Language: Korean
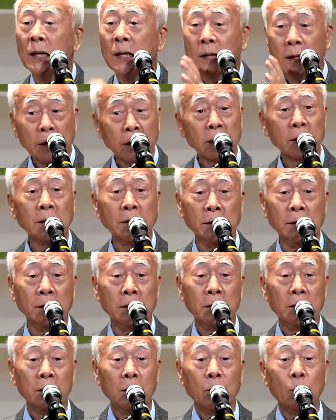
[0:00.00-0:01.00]

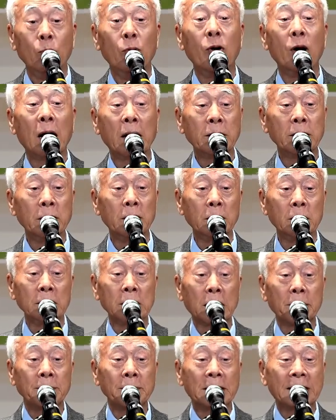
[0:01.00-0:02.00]
끌은 뭐 하는
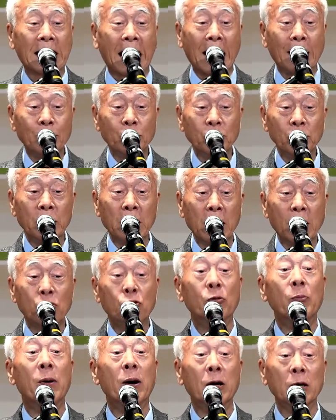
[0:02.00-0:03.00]
거냐면 나무에
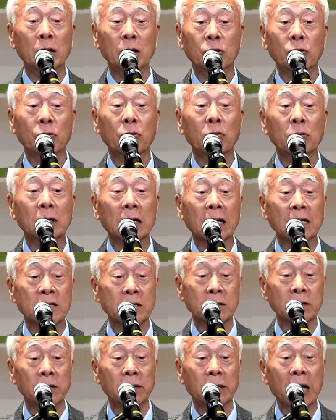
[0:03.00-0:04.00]
구멍을 뚫을 때
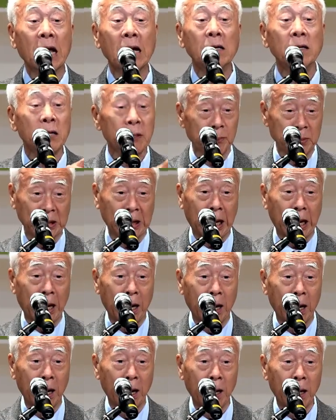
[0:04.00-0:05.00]
쓰는 게 끌입니다.
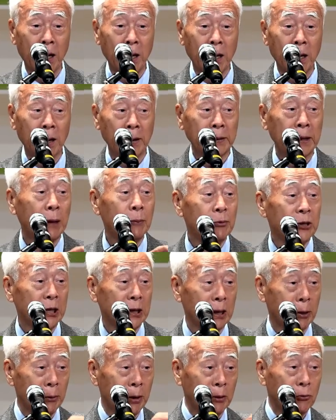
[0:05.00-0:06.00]

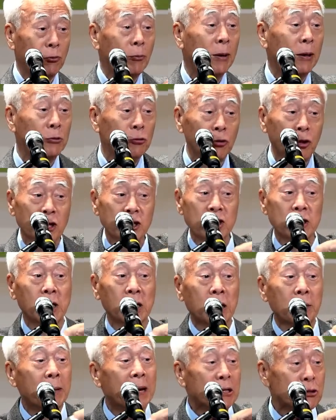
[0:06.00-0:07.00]
나무에다가 구멍을 뚫어서
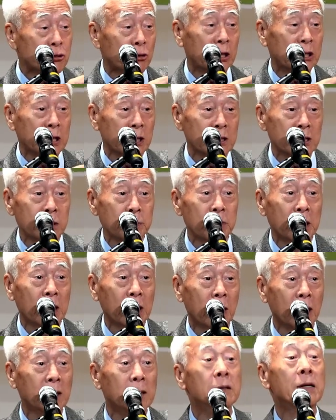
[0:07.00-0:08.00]
이렇게 맞춰가지
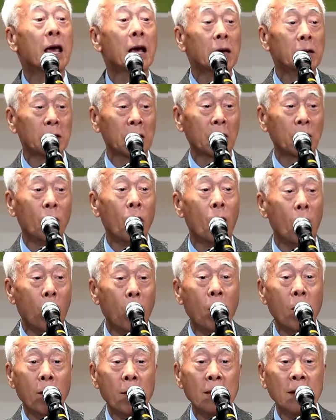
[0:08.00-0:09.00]
않습니까? 그게
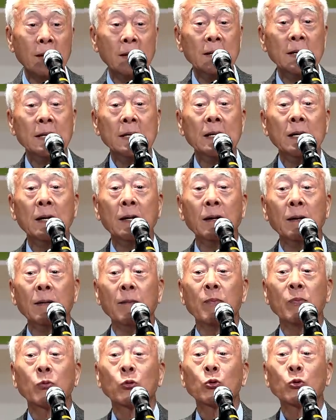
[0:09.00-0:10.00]
끓이고
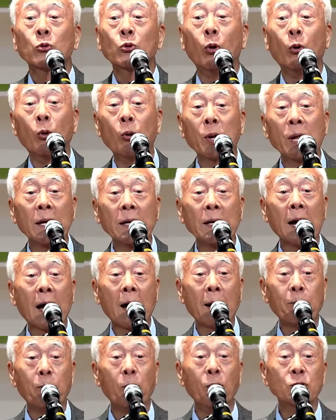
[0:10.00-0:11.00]

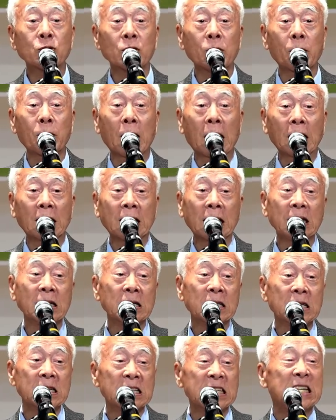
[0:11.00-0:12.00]
돌이나 보석을 할
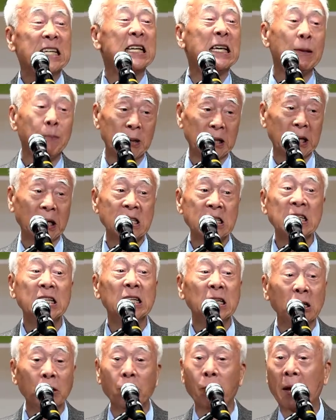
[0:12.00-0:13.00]
때는 징입니다.
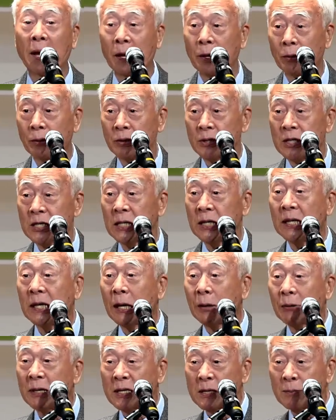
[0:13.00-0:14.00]
징으로 해요.
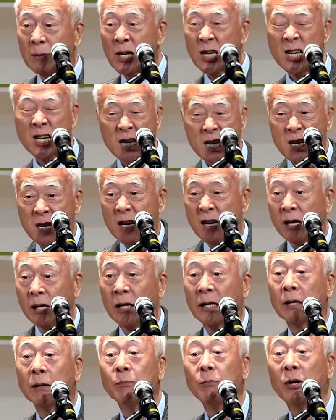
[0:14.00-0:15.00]
징이라고 해서 막
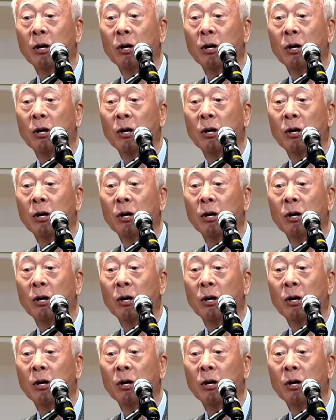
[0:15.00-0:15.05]
이런